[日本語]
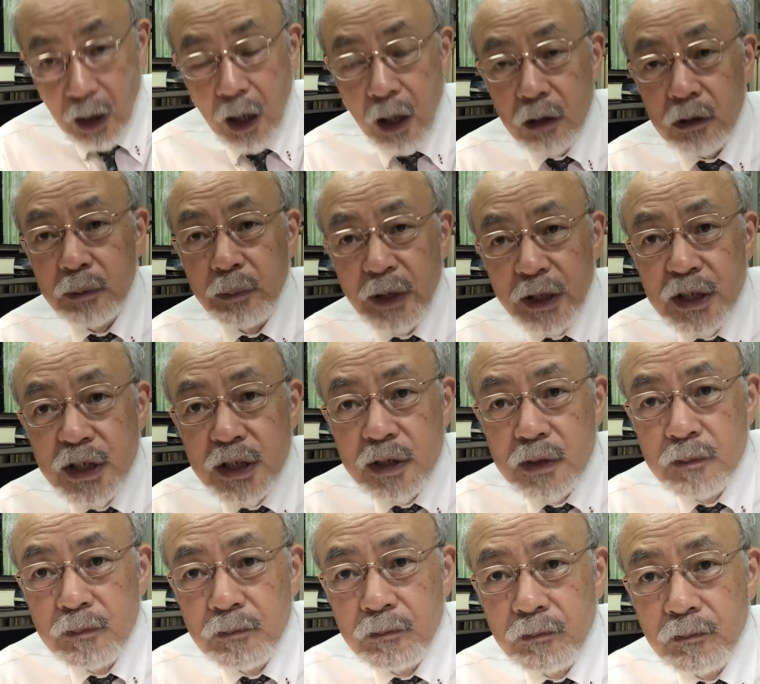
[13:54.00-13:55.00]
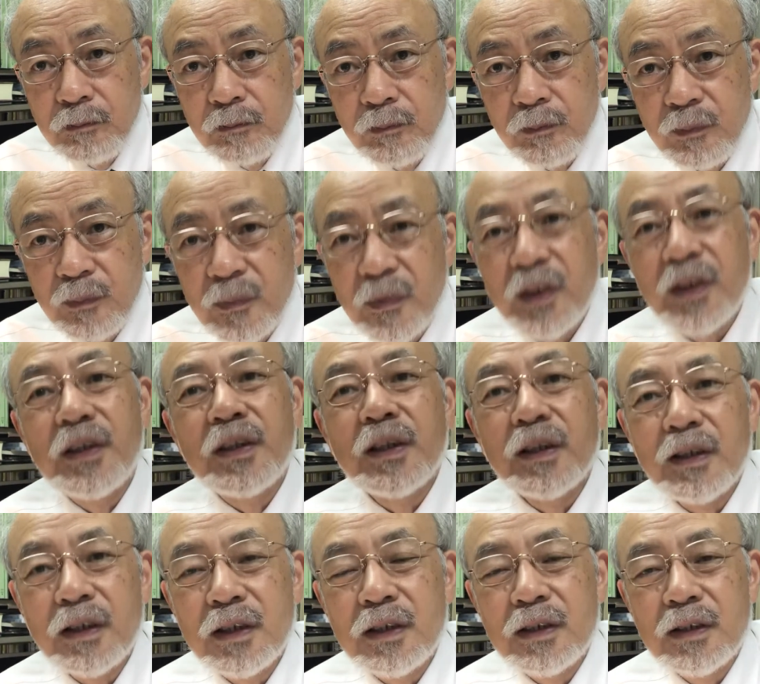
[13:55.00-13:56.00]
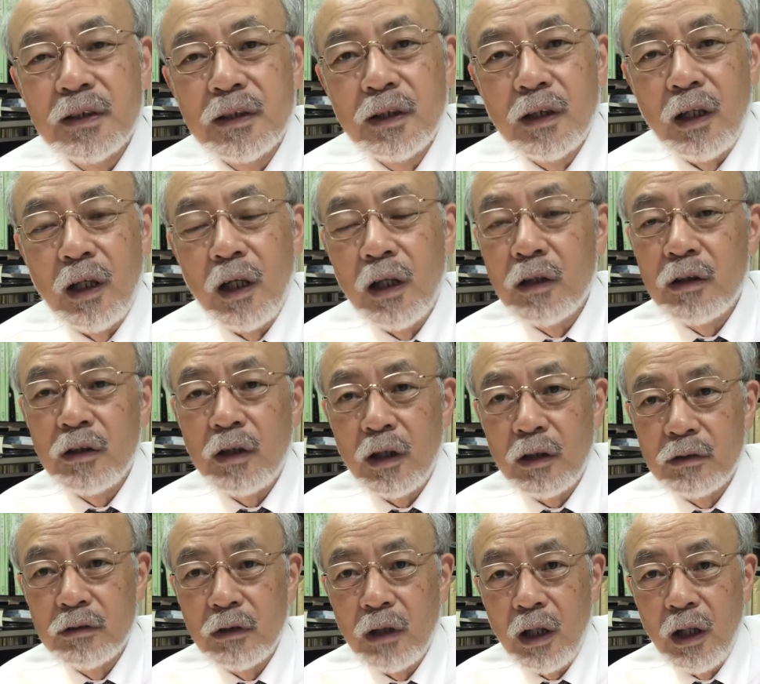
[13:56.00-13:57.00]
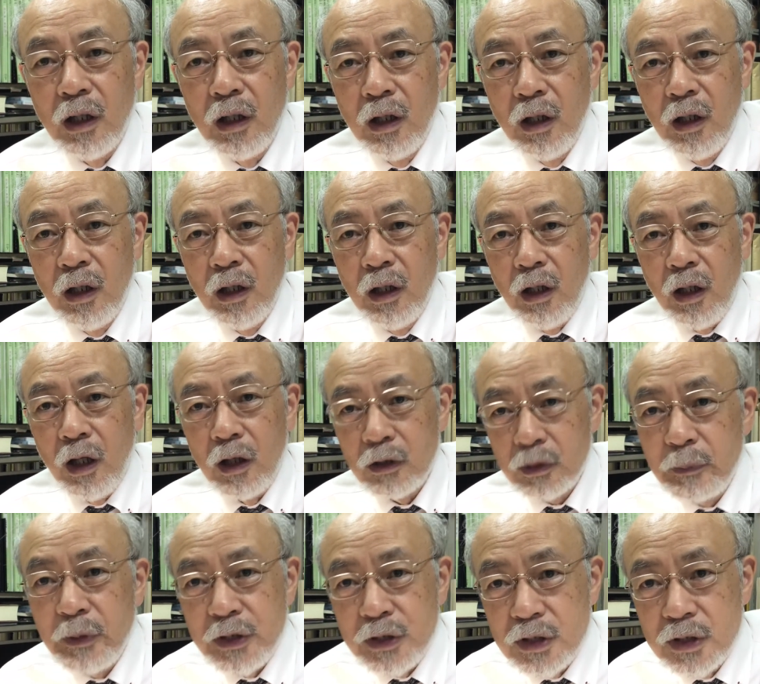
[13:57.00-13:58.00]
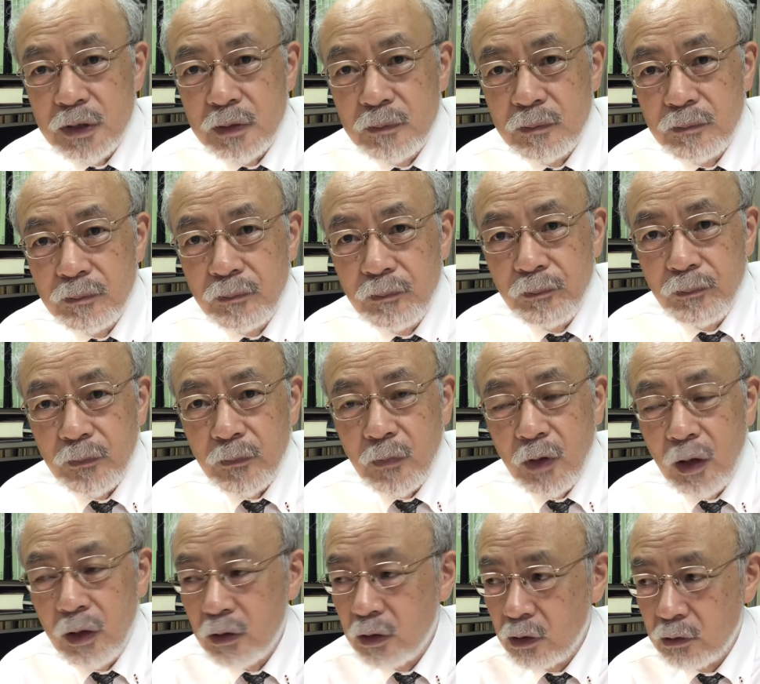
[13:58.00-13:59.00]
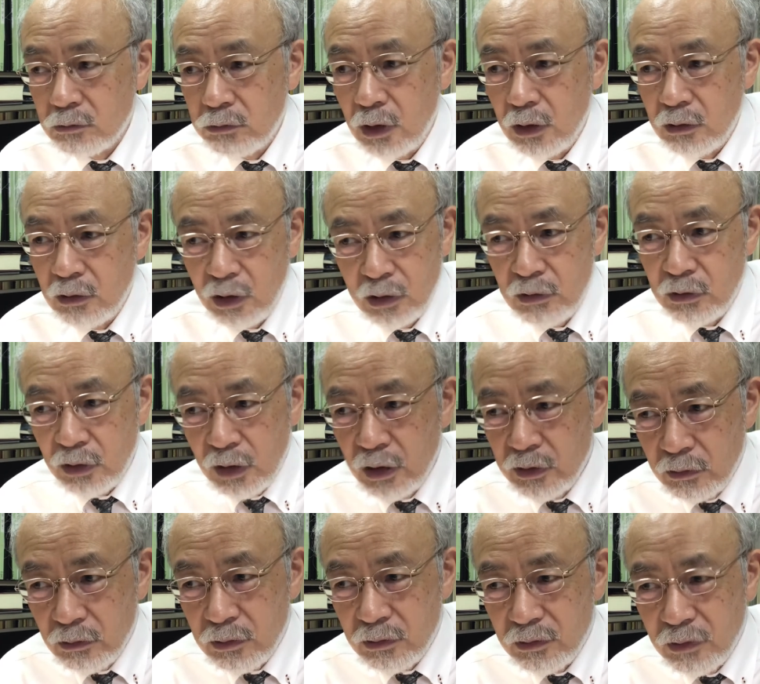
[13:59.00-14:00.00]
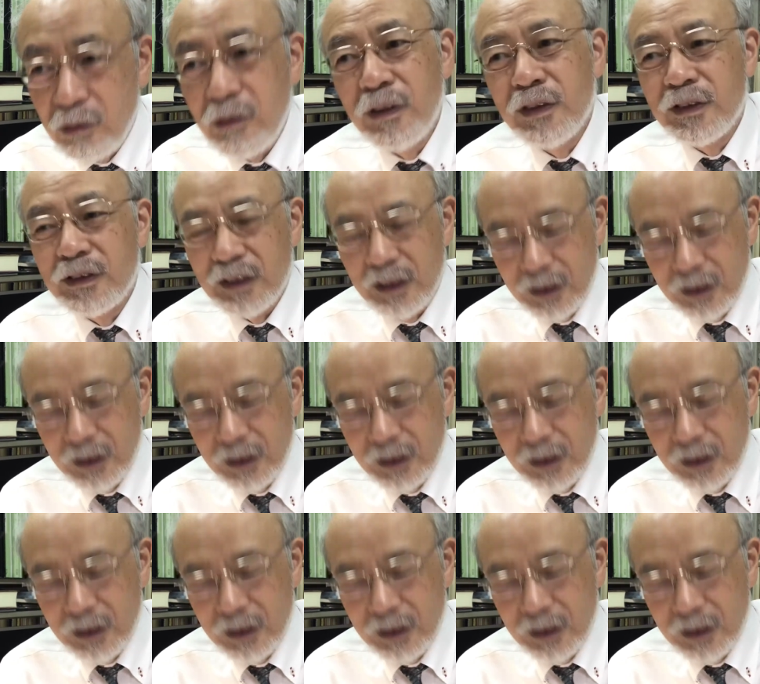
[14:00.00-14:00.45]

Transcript: あるべし」って言ってるんです。安楽があるべし安楽はないといかんよってこう言ったら